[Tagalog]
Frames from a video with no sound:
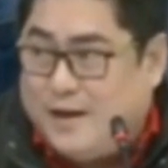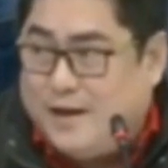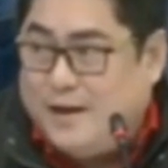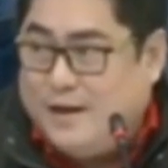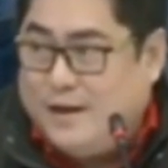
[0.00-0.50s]

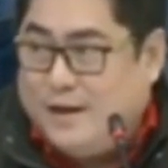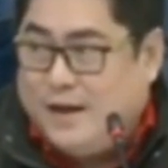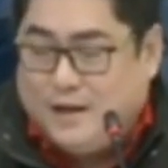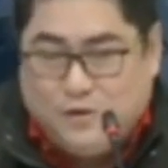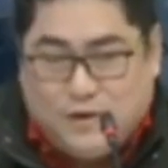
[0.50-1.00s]
Okay.
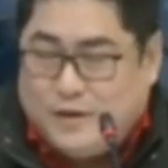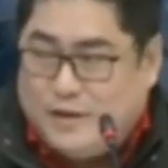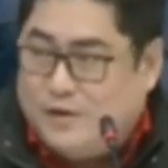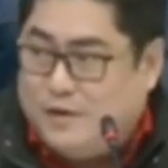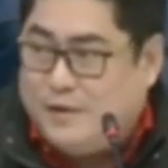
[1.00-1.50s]
I do not
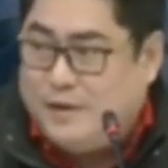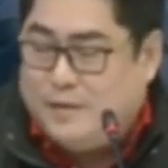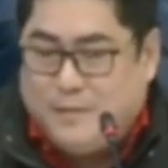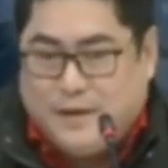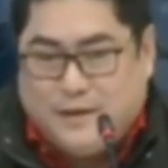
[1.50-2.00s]
recall, madam.
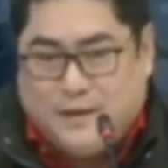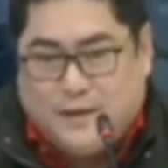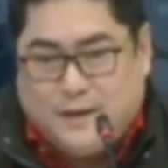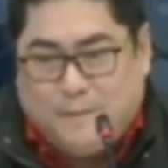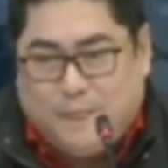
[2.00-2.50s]
But
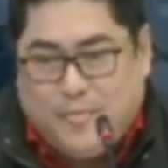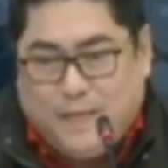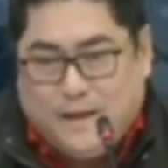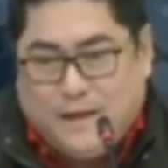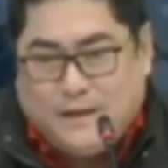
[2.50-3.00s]
um,
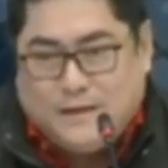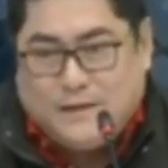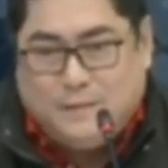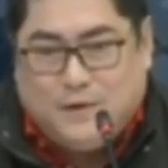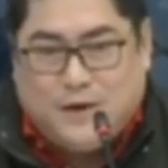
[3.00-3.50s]

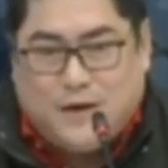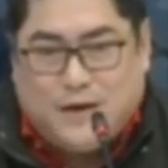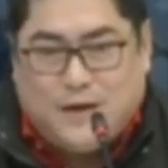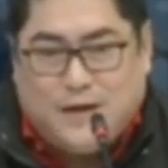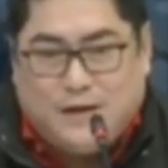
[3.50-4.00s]
sabi ko
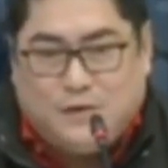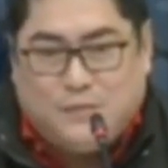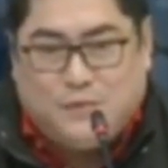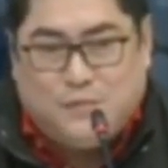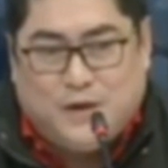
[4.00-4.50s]
nga, ito
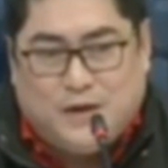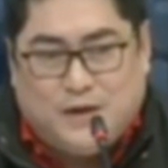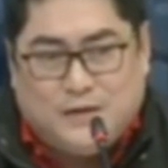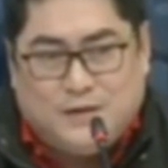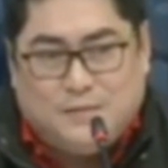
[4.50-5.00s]
po
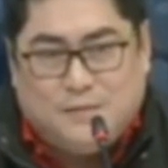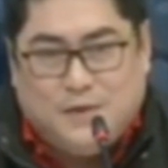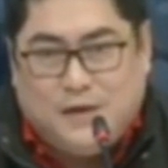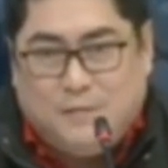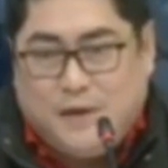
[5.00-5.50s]
bang
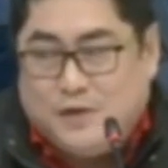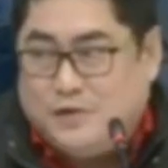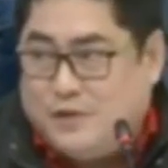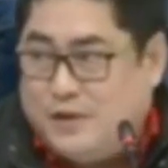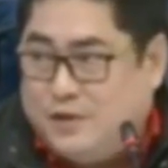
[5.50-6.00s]
minimension
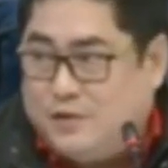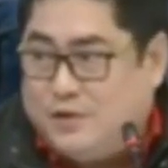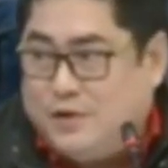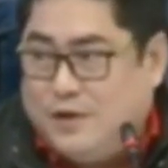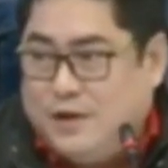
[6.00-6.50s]

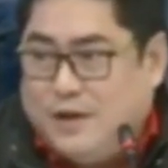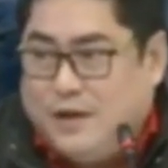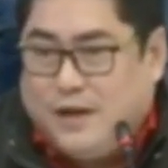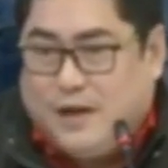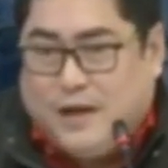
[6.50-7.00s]
dito
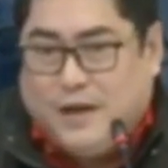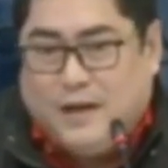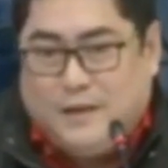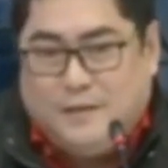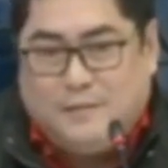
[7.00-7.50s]
mm-hmm.
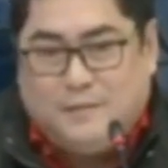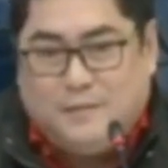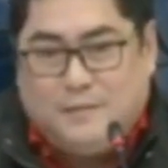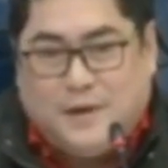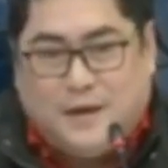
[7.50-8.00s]
ay
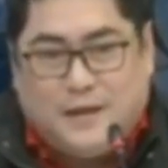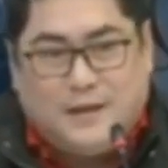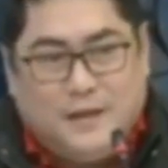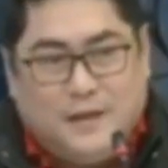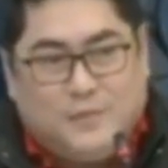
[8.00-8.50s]
bakit
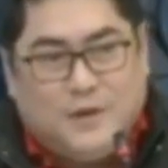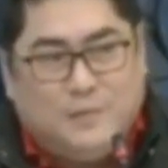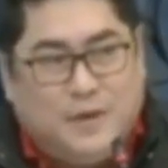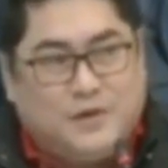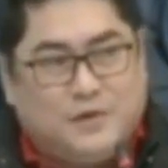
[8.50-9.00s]
hindi po
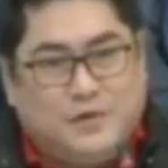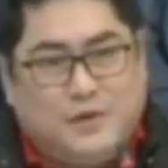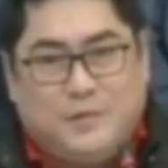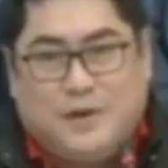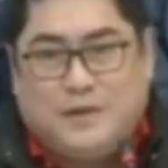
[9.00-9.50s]
na-mention yung
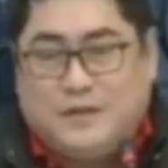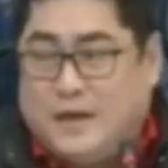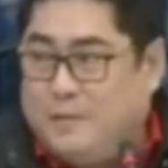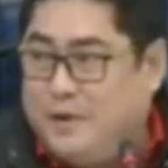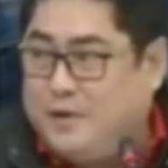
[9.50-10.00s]
ibang
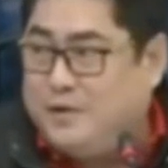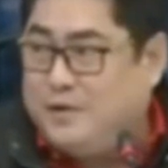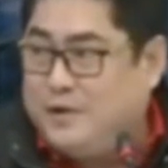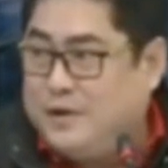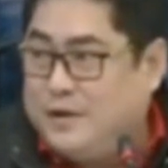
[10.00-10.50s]
sinabi ko
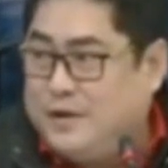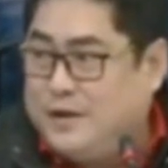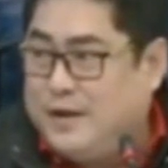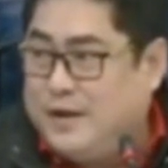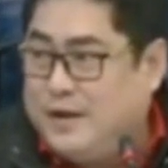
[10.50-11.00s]
na
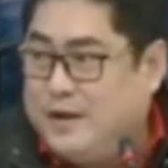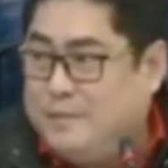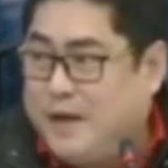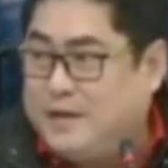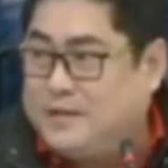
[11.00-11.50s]
mm-hmm.
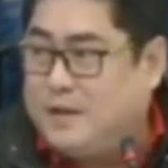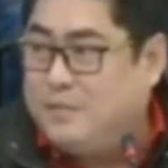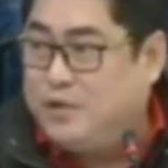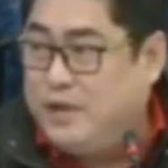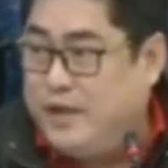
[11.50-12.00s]
para sa
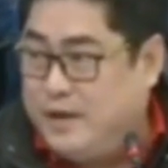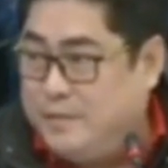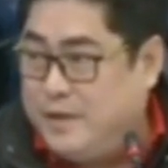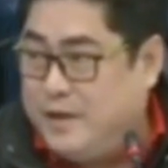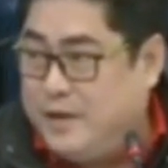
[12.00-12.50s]
kabutihan
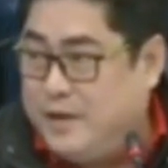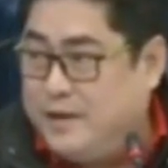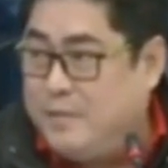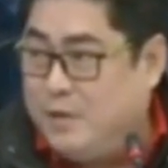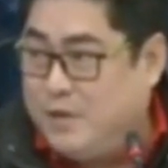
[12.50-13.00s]
naman ng
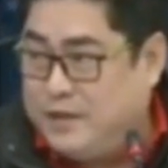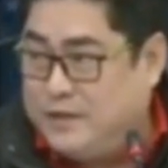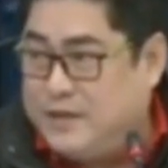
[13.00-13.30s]
bawat isa.